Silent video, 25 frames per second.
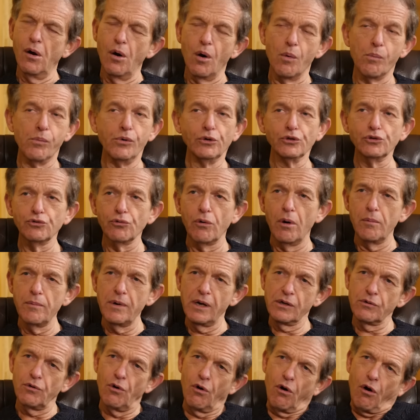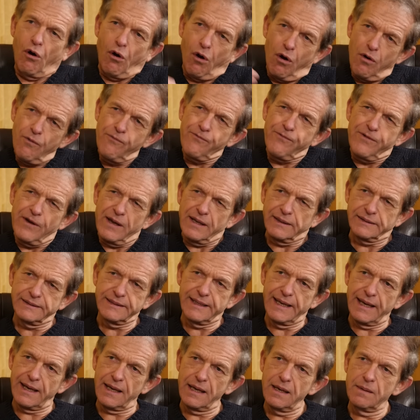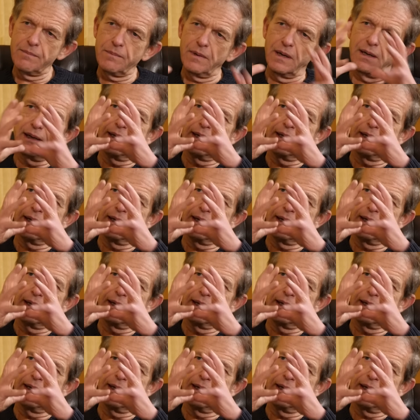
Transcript: Au bout de trois mois, qu'on refait un IRM,